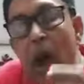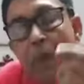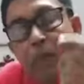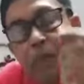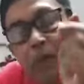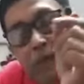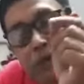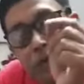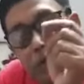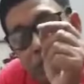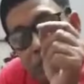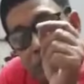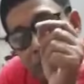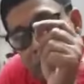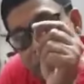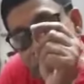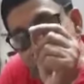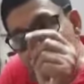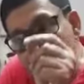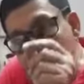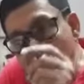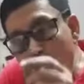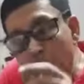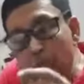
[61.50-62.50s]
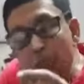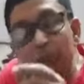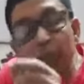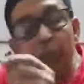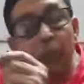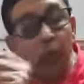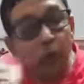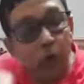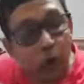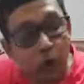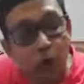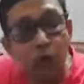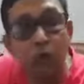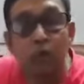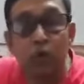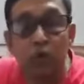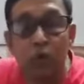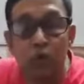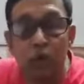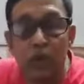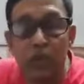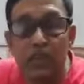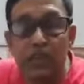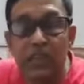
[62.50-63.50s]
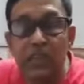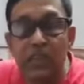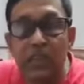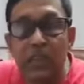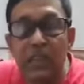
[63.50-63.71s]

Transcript: আমার মানে বিকমের পরেও শুরু হয়েছে